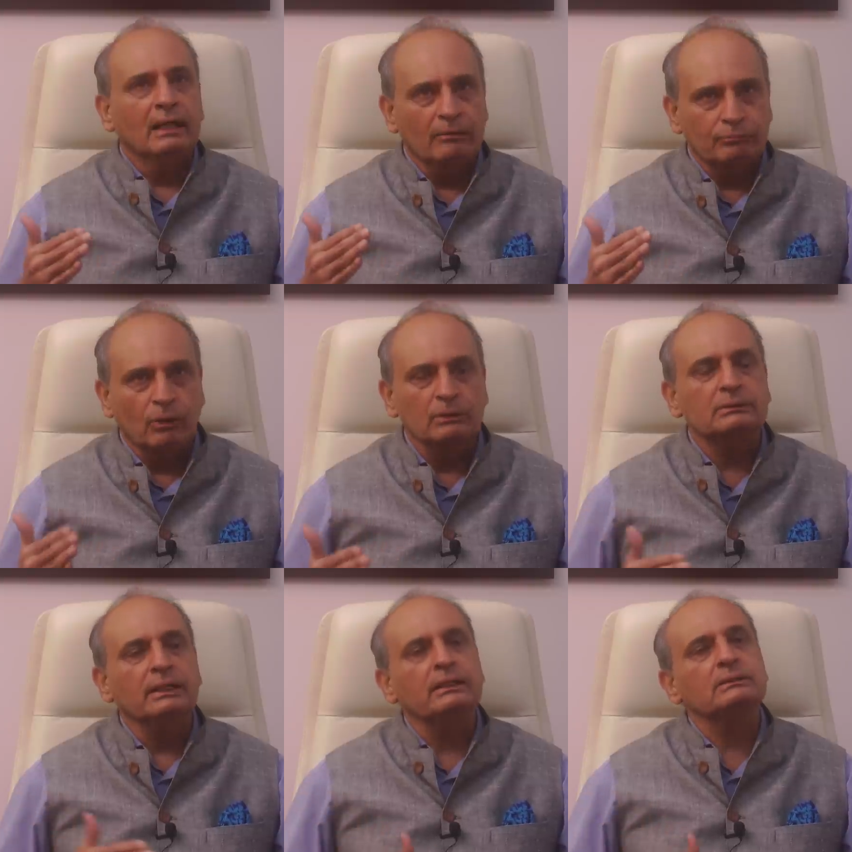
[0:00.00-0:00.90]
ऑफ
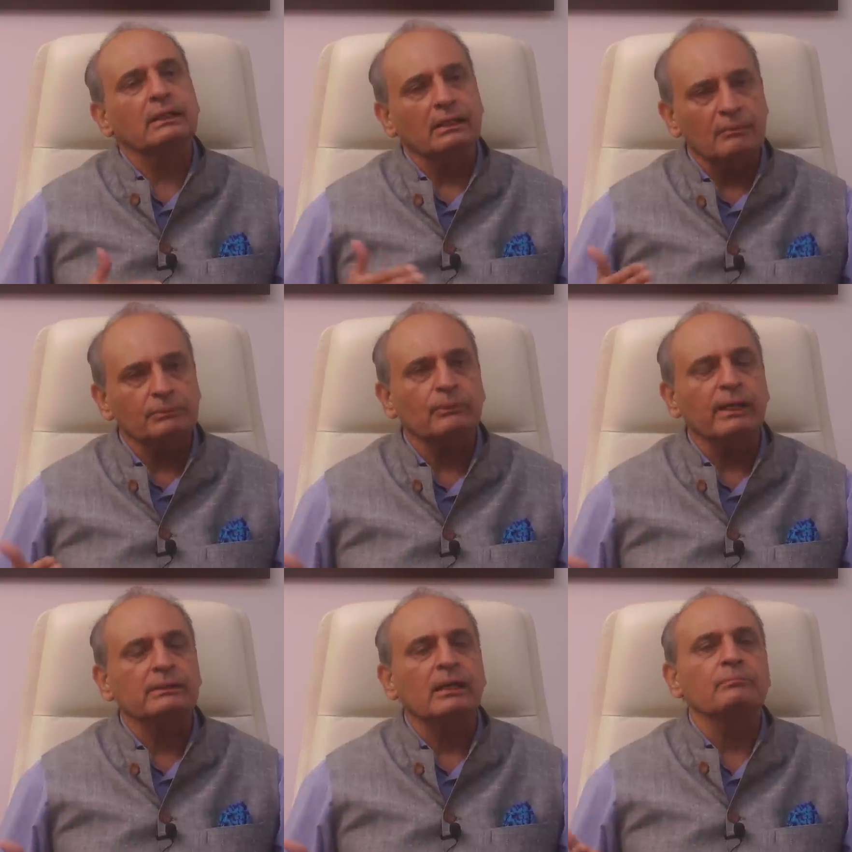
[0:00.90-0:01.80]
कोर्स इट हैज रन अप
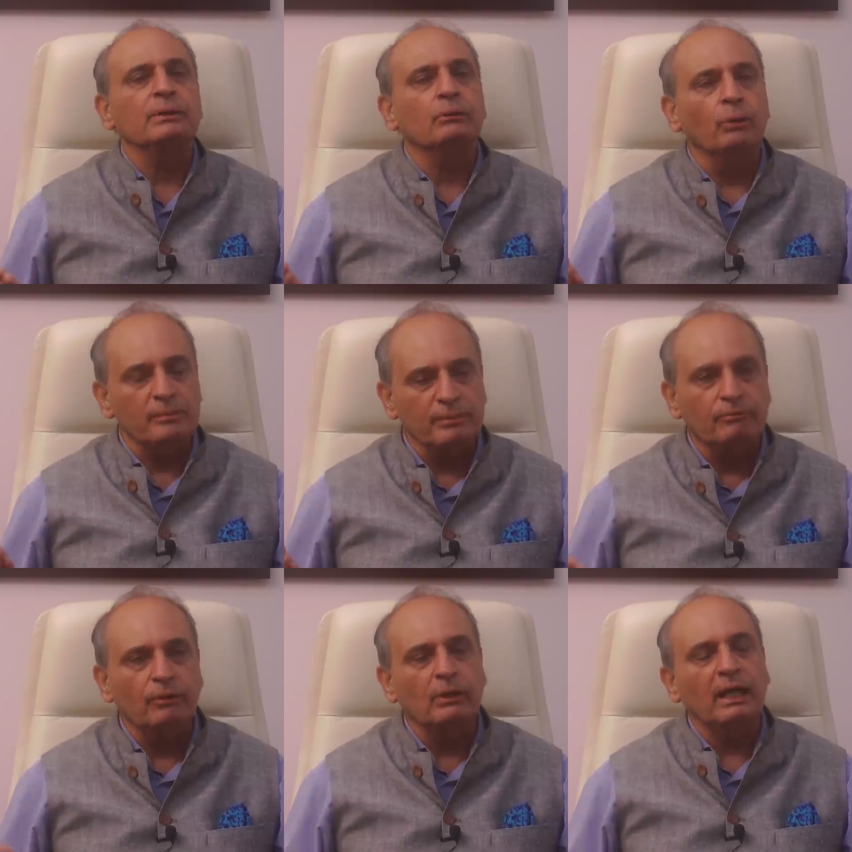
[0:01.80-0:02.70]
क्वाइट शार्पली कोई भी
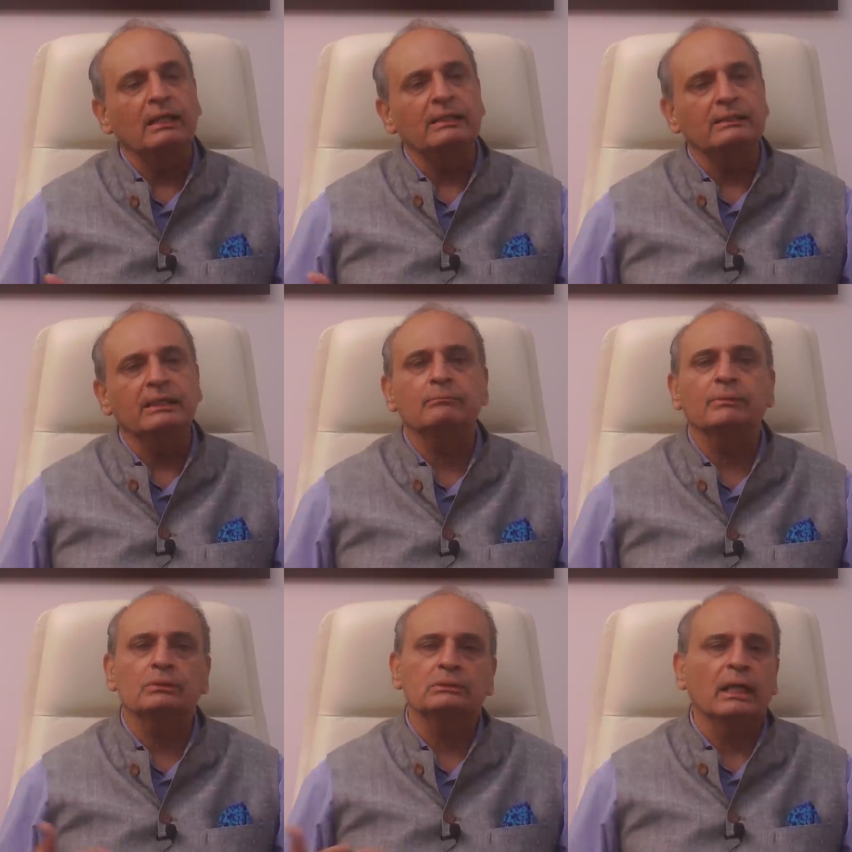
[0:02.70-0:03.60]
फॉल आए लीजिए
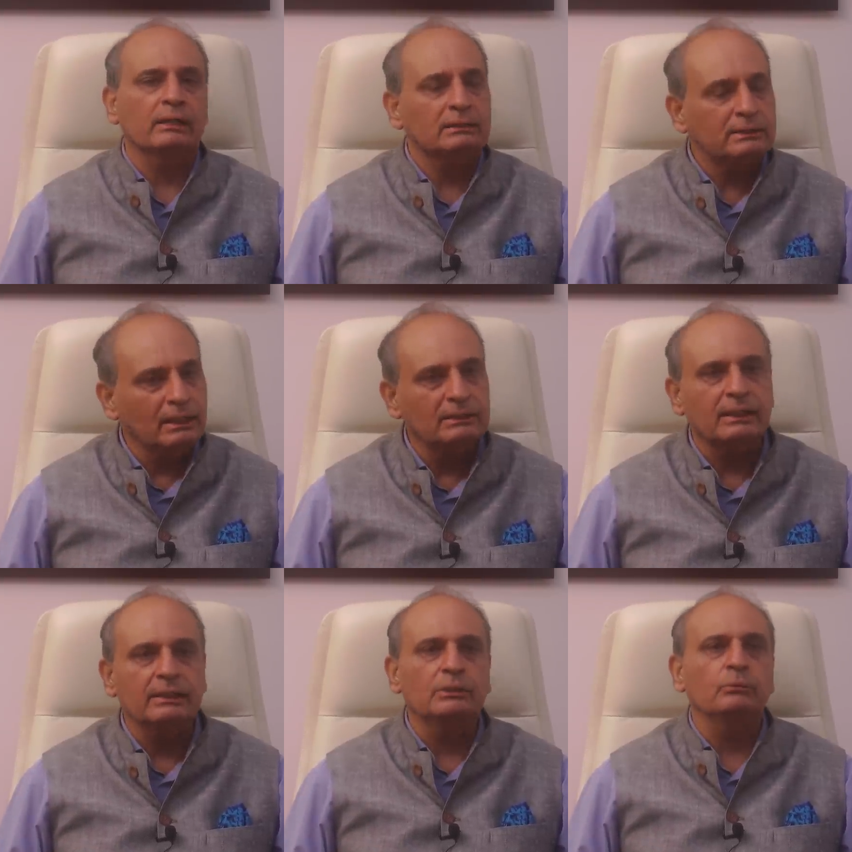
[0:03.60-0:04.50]
बिकॉज टाटा स्टील
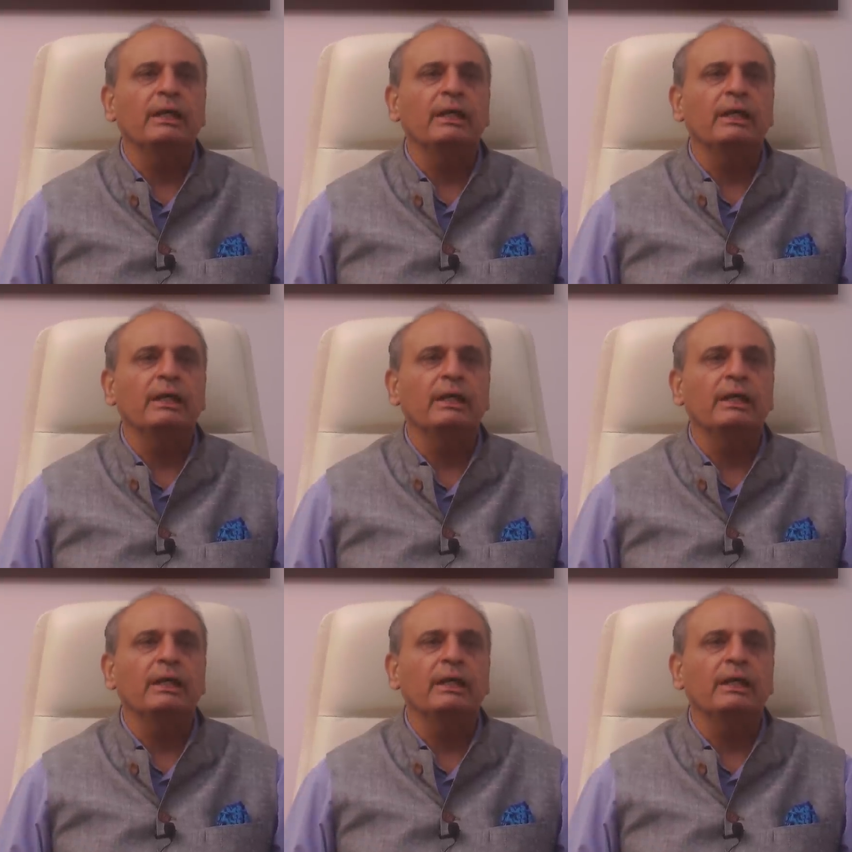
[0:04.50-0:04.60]
इज हेडेड टू